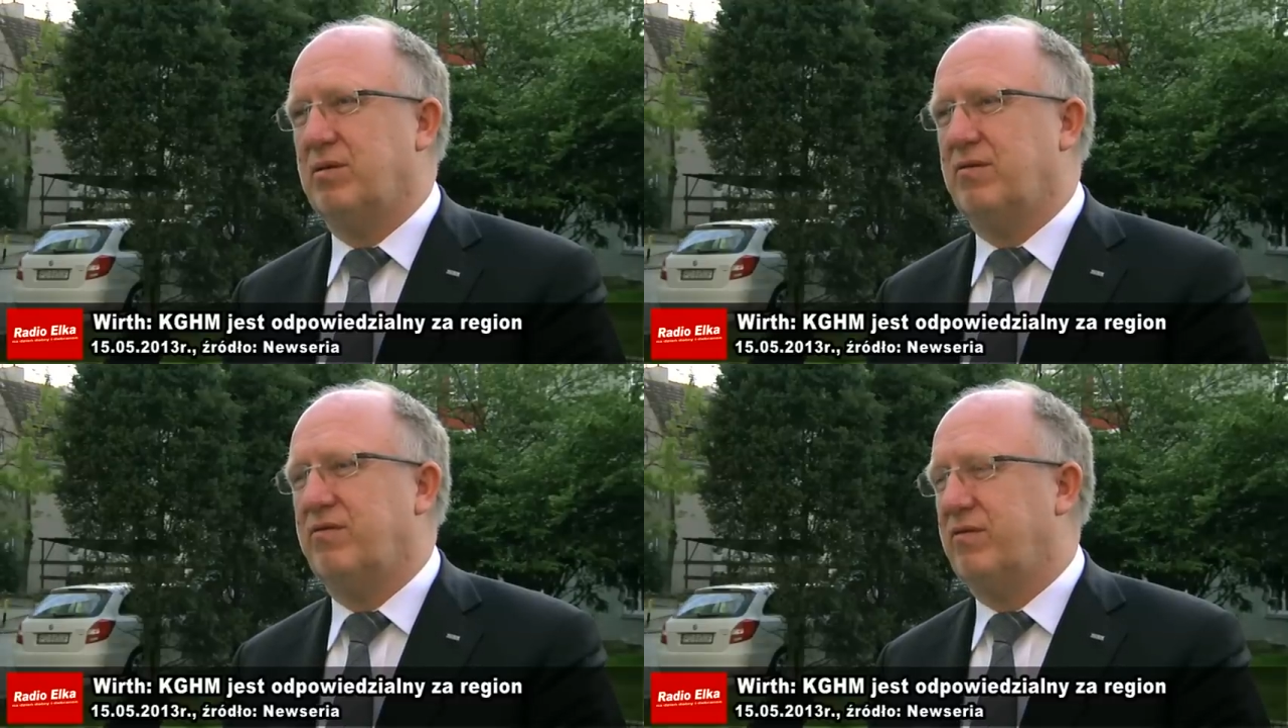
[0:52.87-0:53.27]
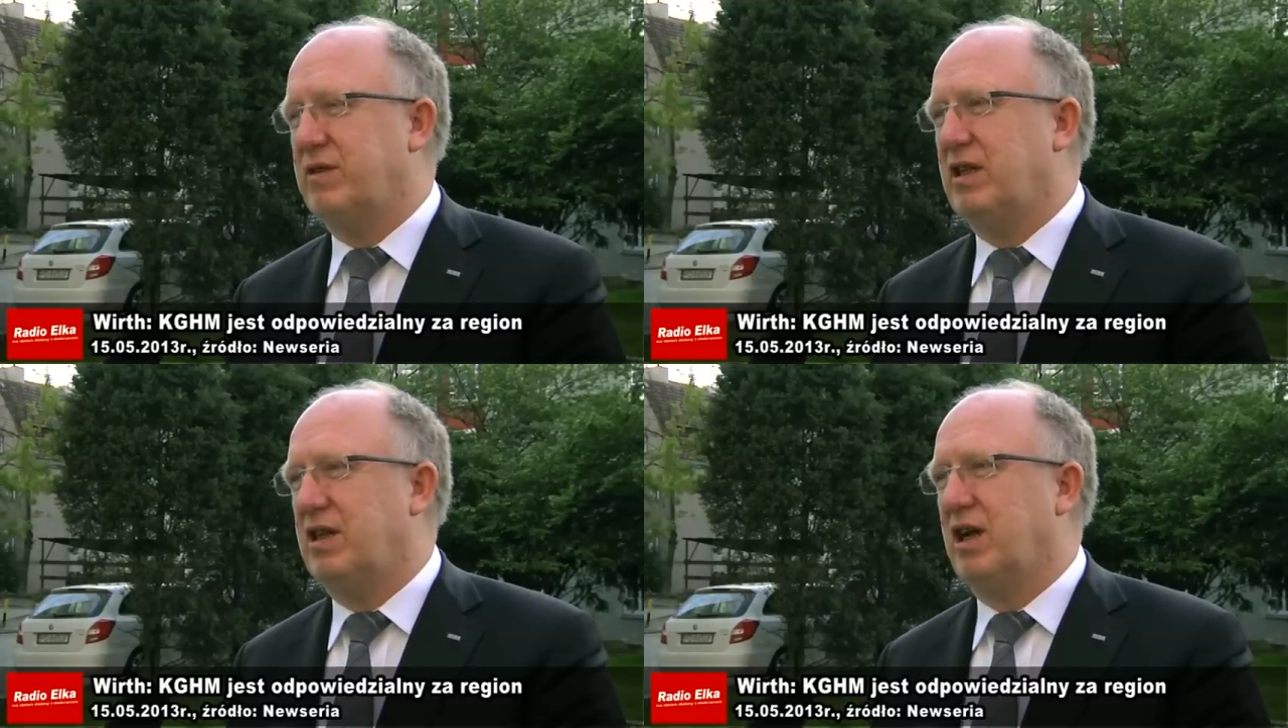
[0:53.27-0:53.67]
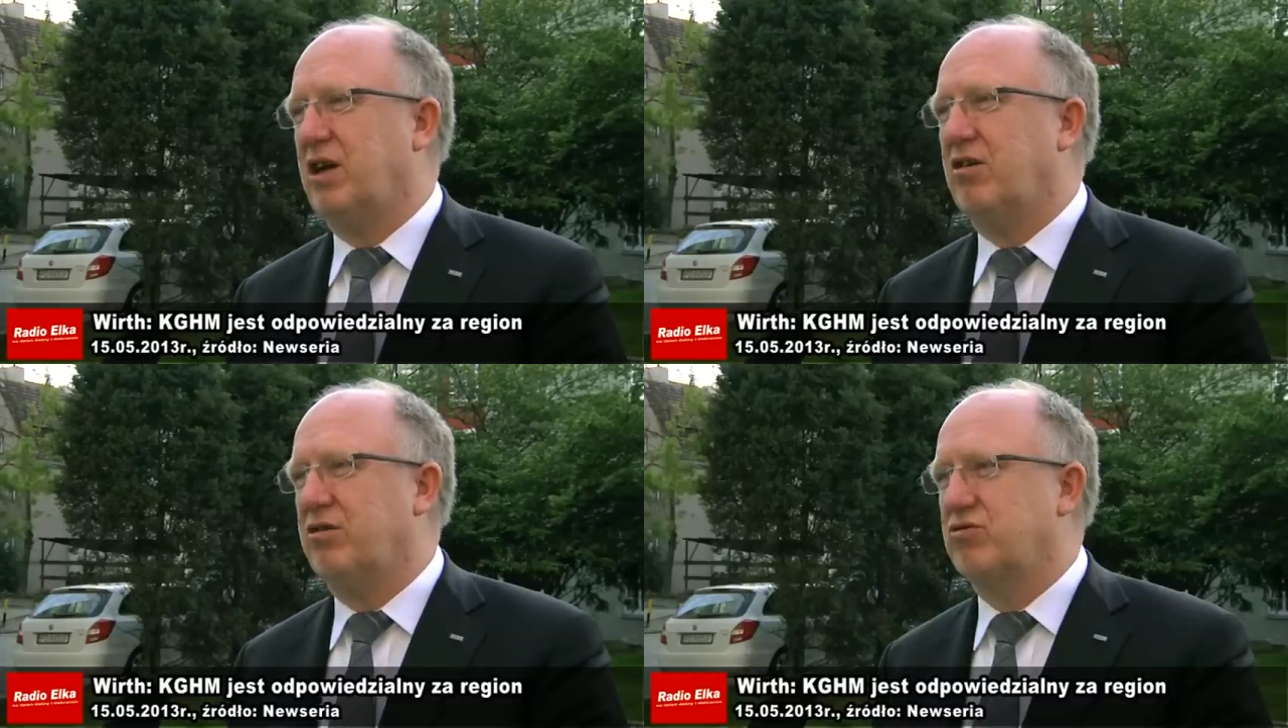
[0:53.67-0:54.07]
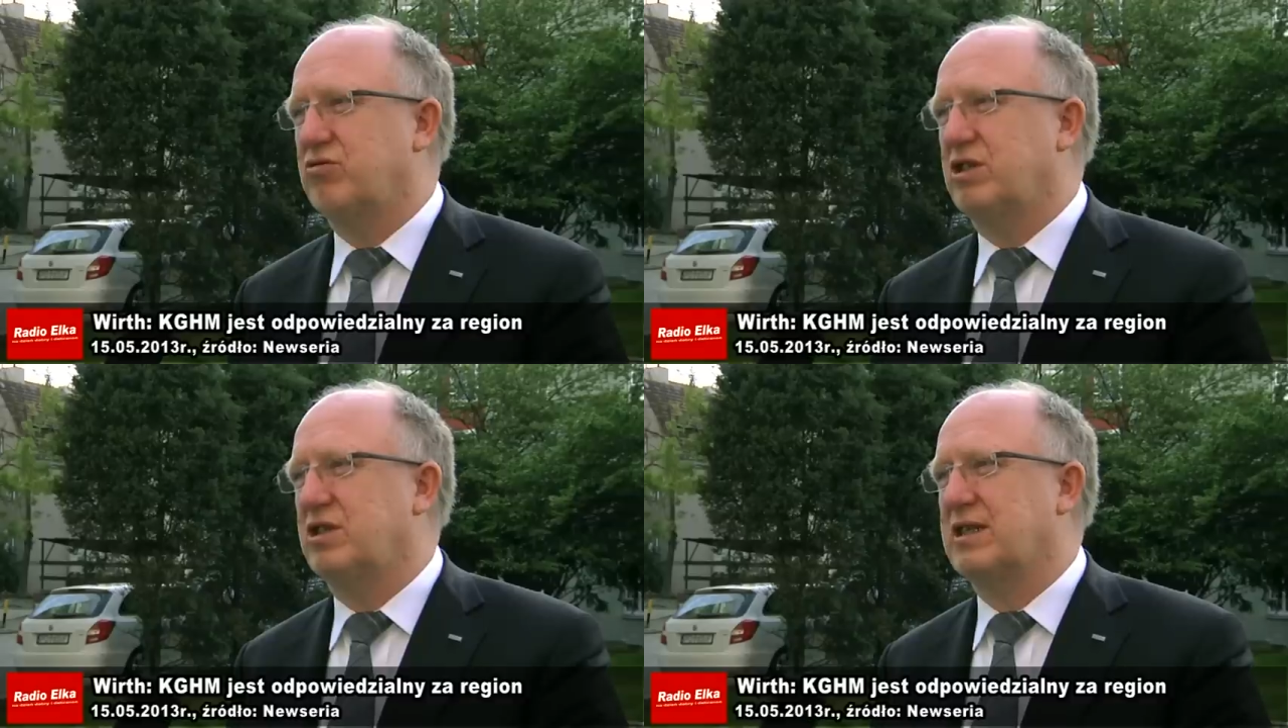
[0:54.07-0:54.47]
w ten region i
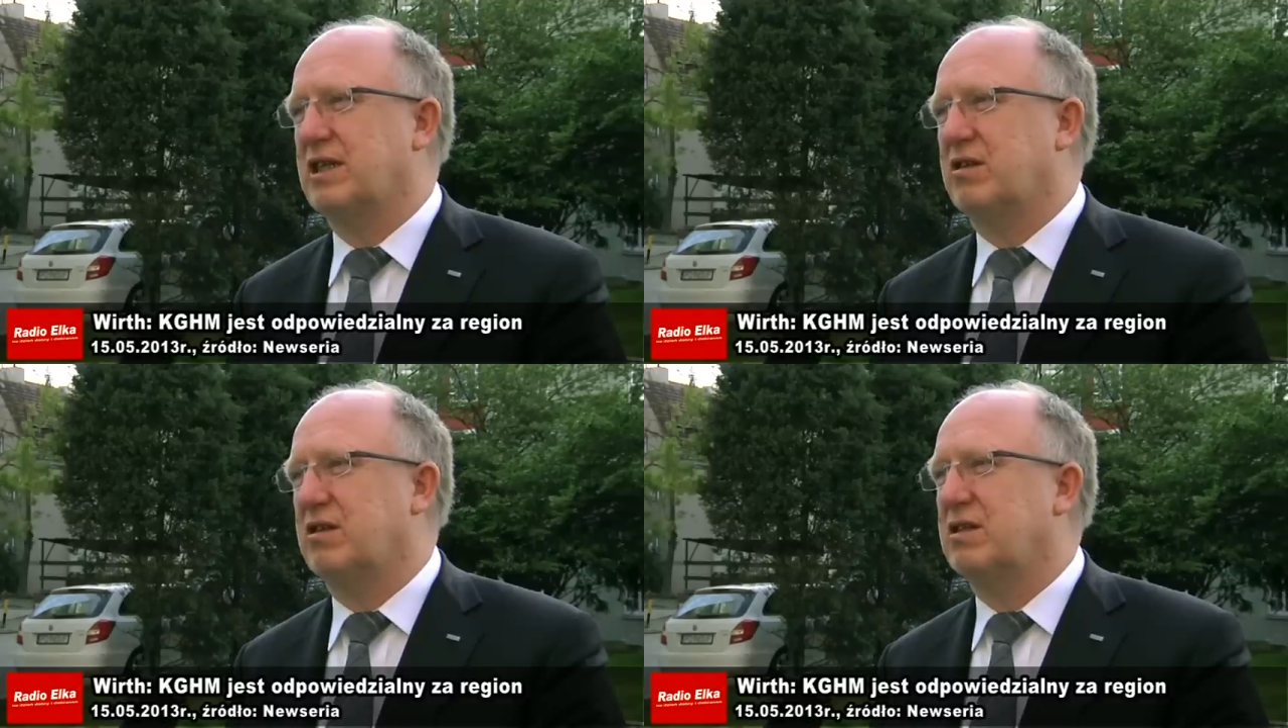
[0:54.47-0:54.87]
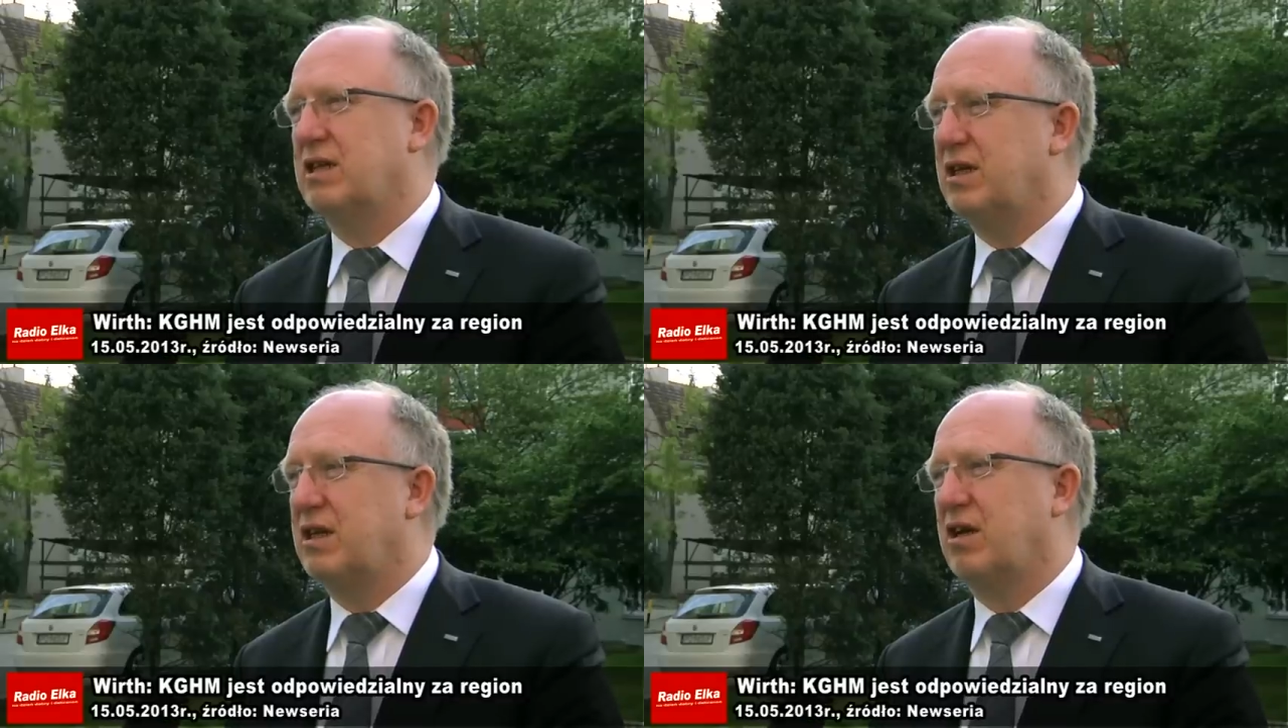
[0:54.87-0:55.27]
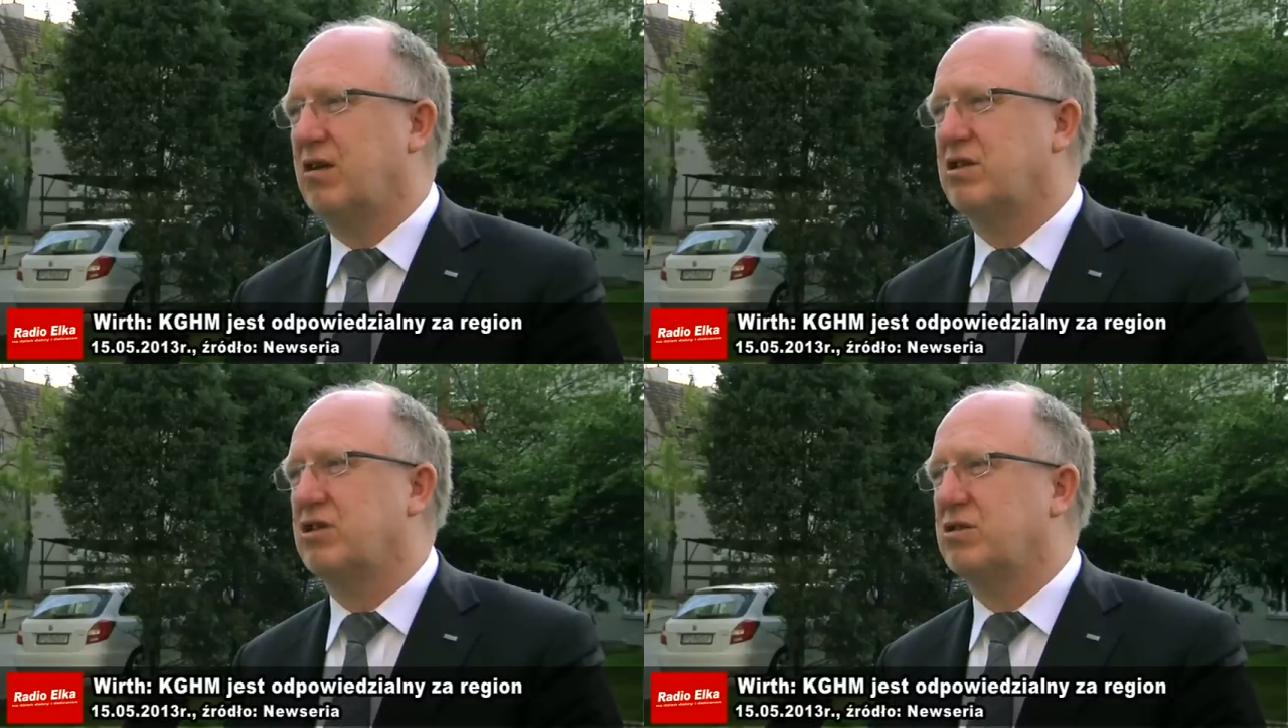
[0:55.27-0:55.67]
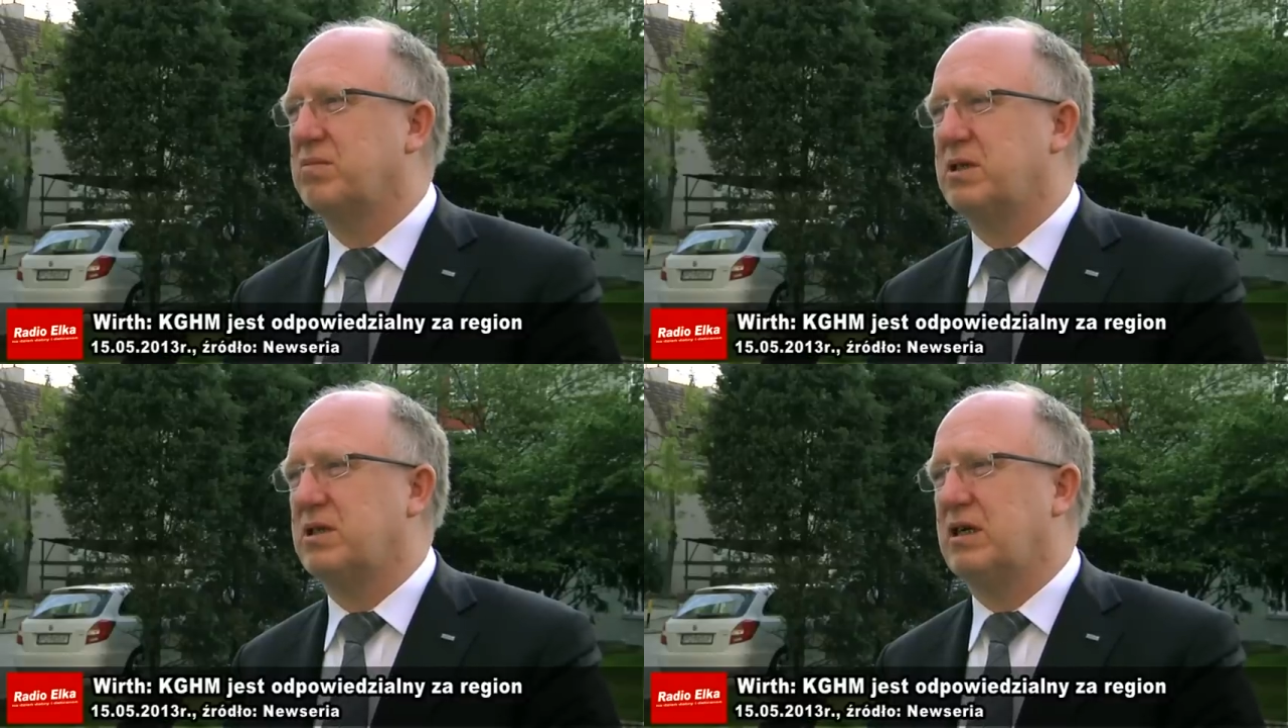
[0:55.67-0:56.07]
czuje się za ten region też
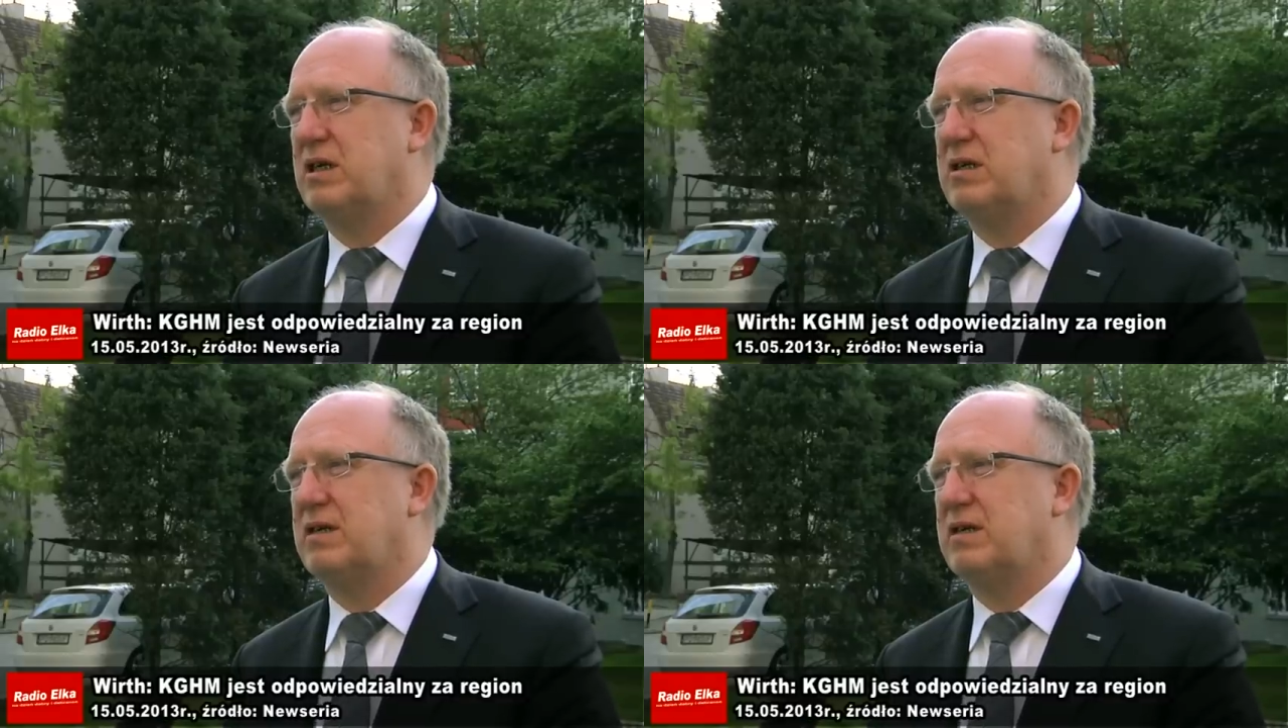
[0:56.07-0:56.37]
odpowiedzialny.